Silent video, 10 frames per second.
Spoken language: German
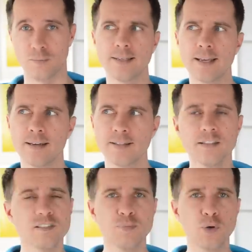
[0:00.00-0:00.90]
Der
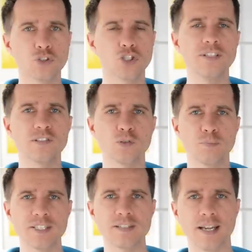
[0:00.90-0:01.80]
nächste Punkt schließt so ein
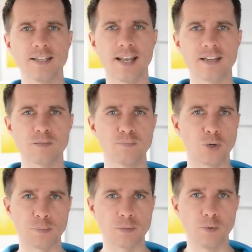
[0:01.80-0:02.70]
bisschen an den ersten
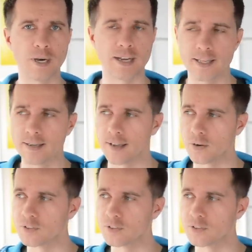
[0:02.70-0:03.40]
Punkt mit dem Überreden an.